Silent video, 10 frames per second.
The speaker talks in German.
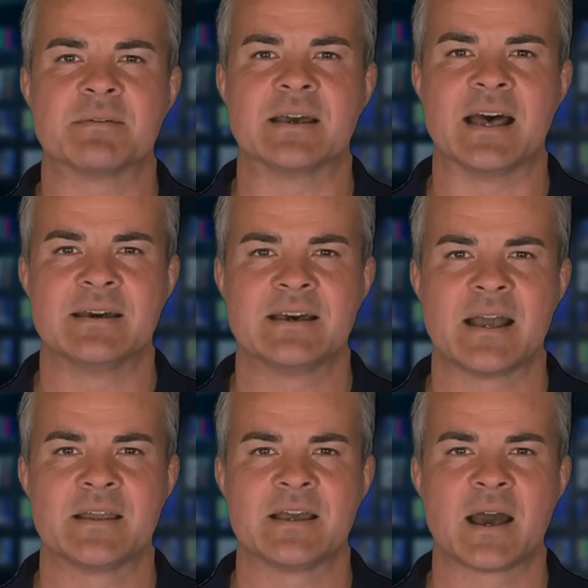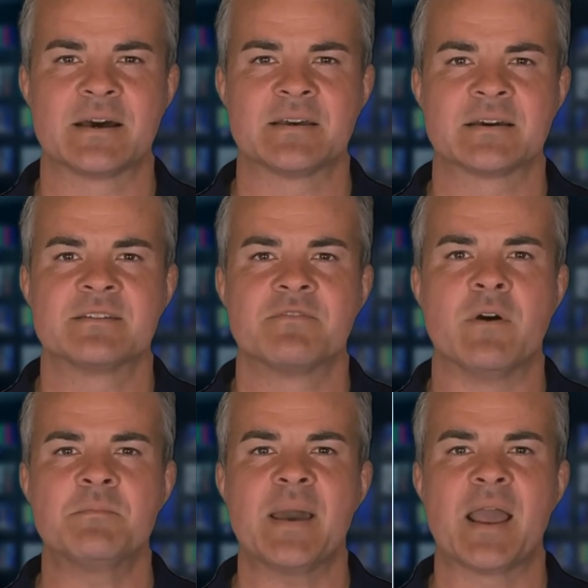Der Getränkehalter ist
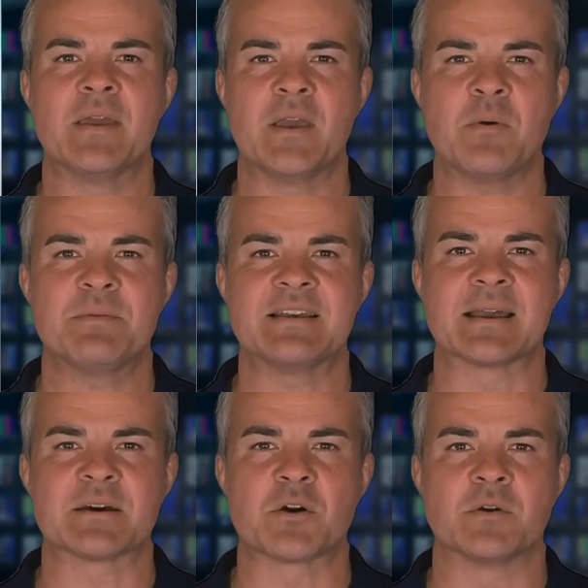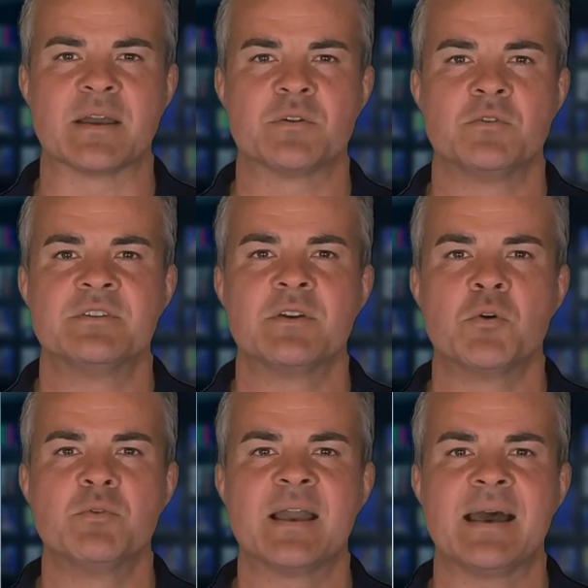formbar, ob es eine Cola-Dose
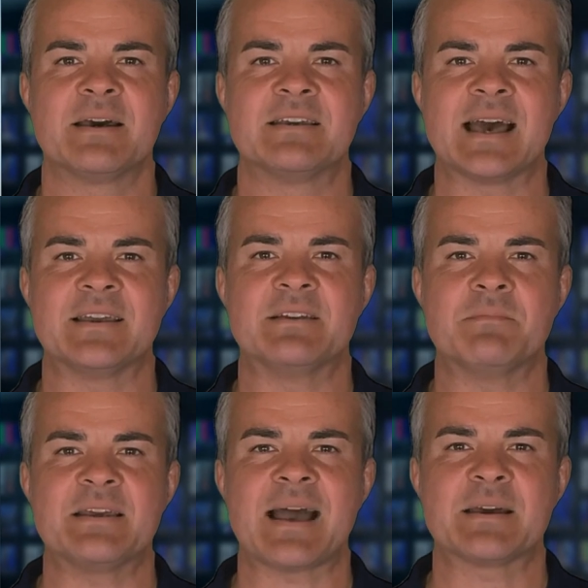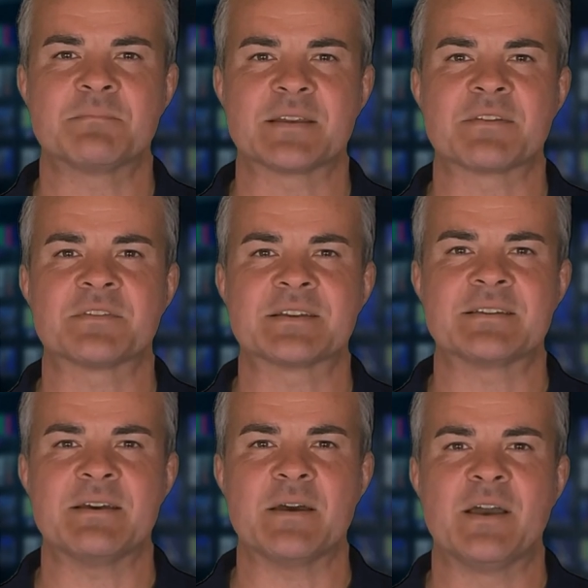oder eine Tasse mit einem Griff
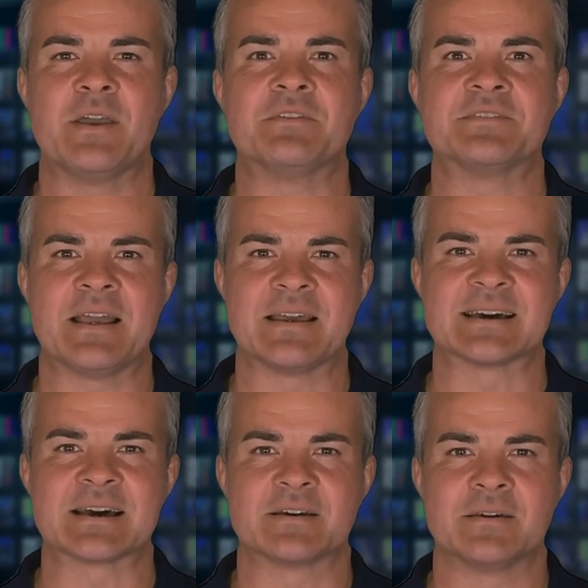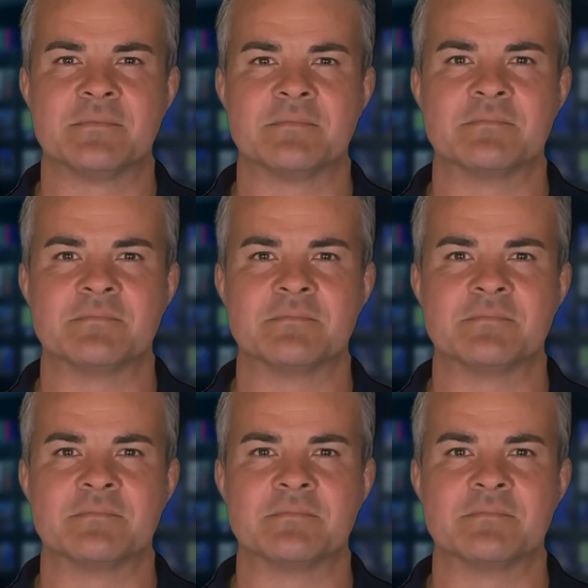ist, können Sie es setzen.